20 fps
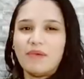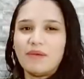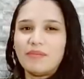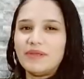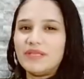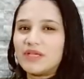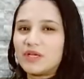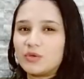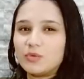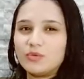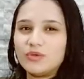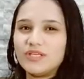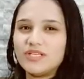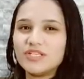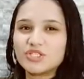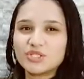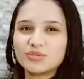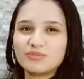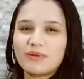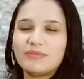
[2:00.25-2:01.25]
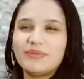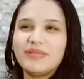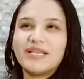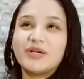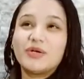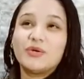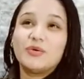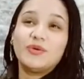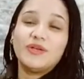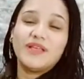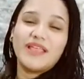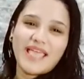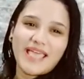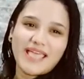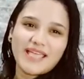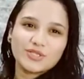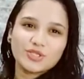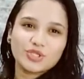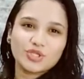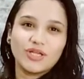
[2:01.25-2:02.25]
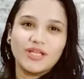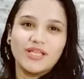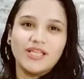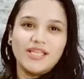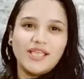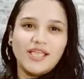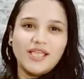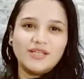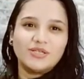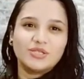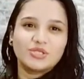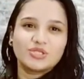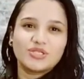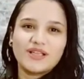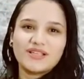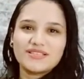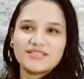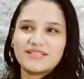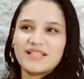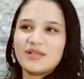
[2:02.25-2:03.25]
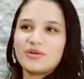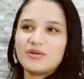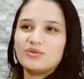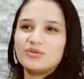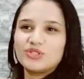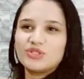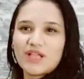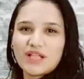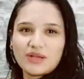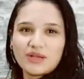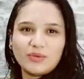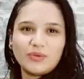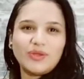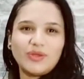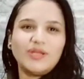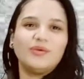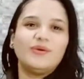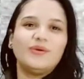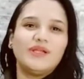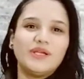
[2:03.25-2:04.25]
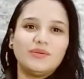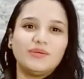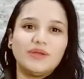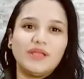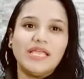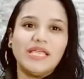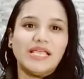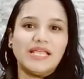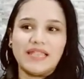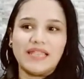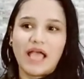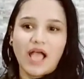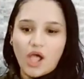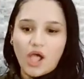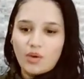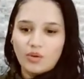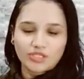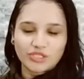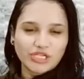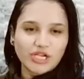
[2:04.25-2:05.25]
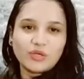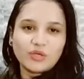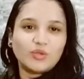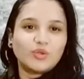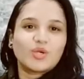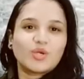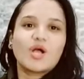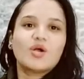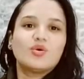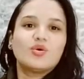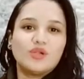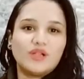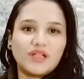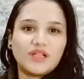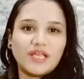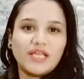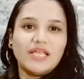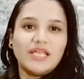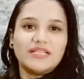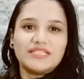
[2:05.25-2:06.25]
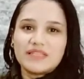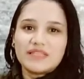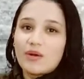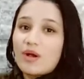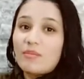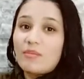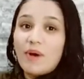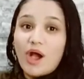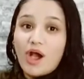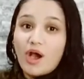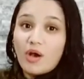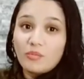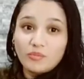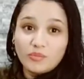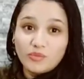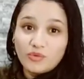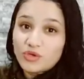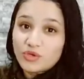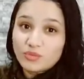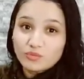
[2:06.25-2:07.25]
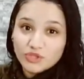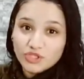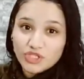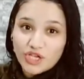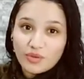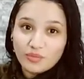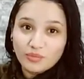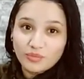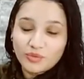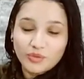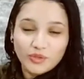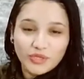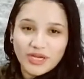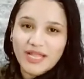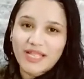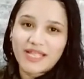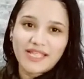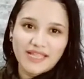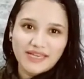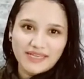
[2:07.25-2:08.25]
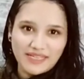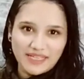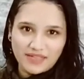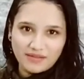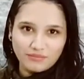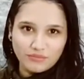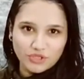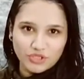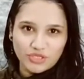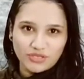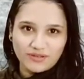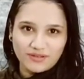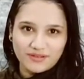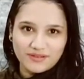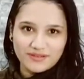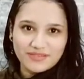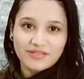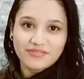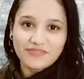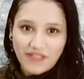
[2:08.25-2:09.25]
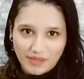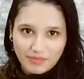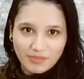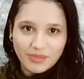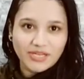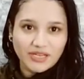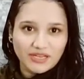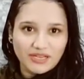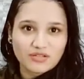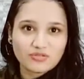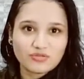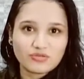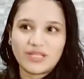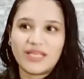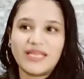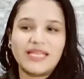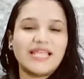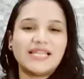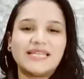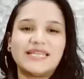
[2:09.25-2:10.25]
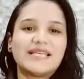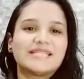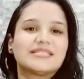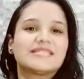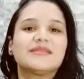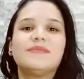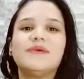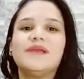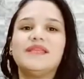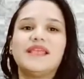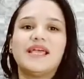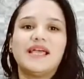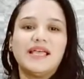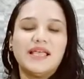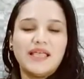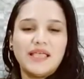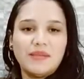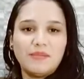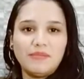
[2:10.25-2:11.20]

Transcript: ما بيغويش ما بيغويهاش ان الشخص ده يكون شكله ايه وايه وايه لا هو شكله رجل سواء بقى امور مش امور ايا كان مش القصه فاهمين انا اقصد ايه اللي هي الجاذبيه